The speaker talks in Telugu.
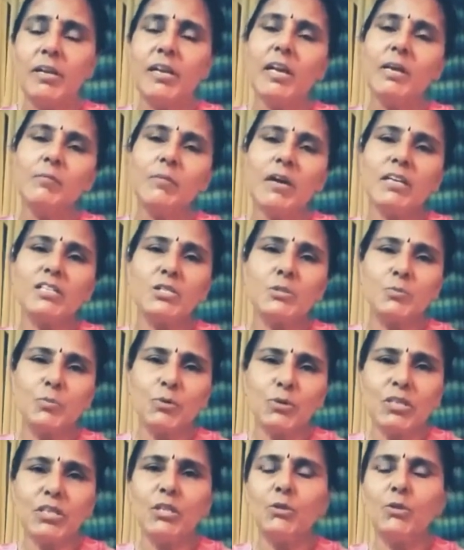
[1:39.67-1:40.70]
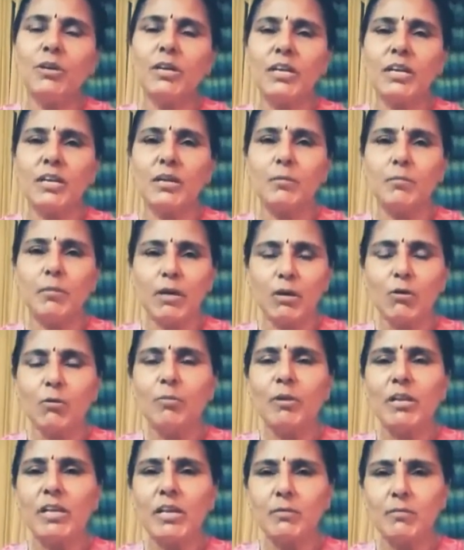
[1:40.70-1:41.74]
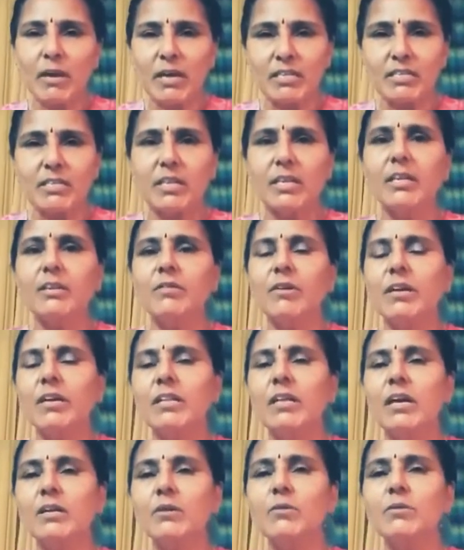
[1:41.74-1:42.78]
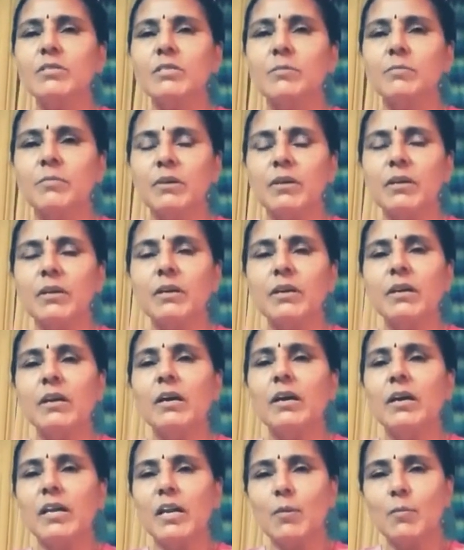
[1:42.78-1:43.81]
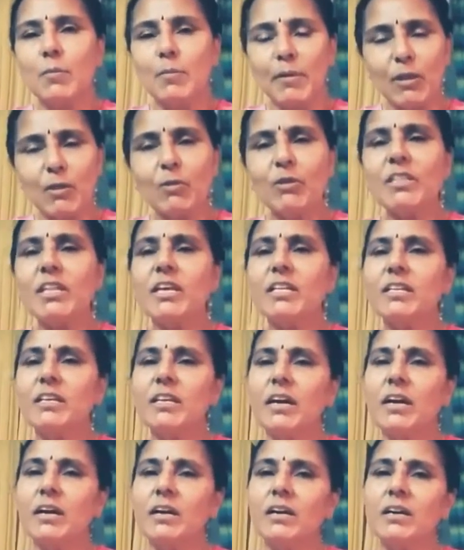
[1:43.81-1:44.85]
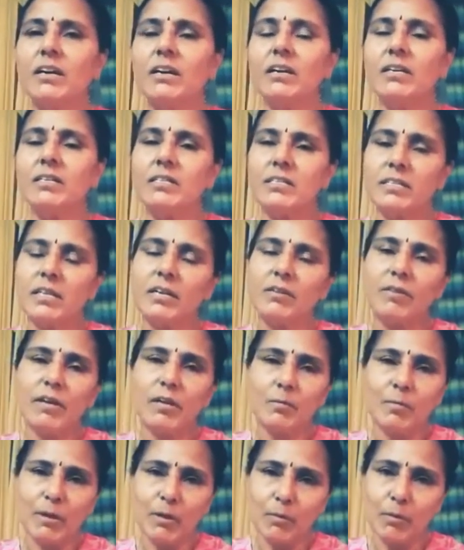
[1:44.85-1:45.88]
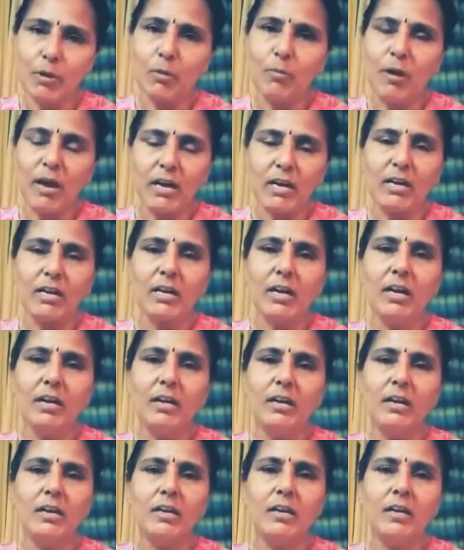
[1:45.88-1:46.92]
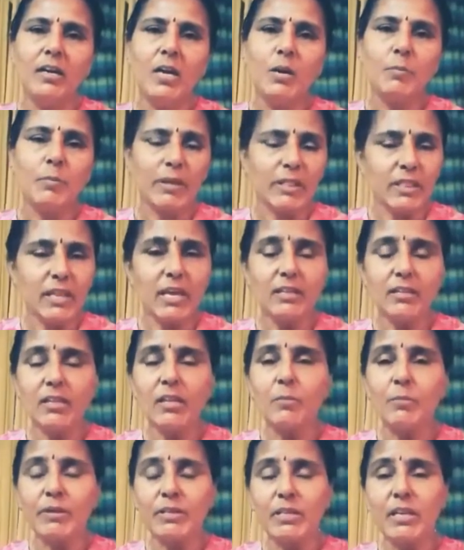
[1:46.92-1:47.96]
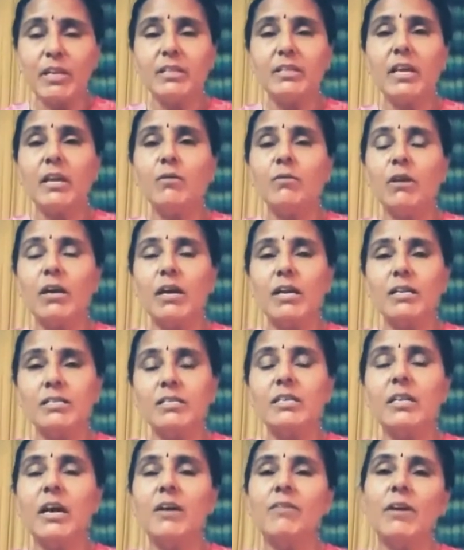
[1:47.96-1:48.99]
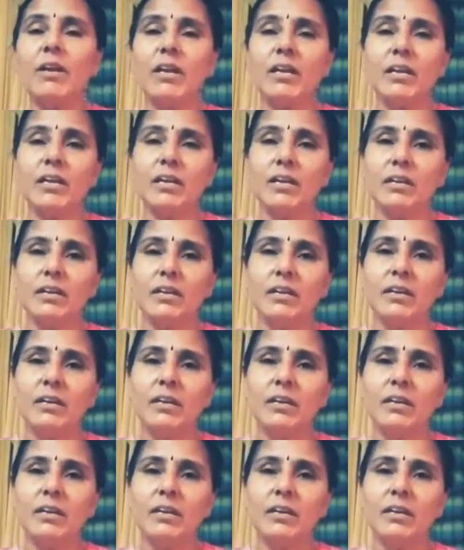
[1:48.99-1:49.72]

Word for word: మిలియన్ మార్చ్ స్ఫూర్తితోటి మరో మిలియన్ మార్చ్ అనేటువంటి దానికోసం రేపు పదవ తేదీన ఇచ్చినటువంటి పిలుపులో భాగంగా పెద్ద ఎత్తున ప్రజలంతా కూడా కలిసి రావాలని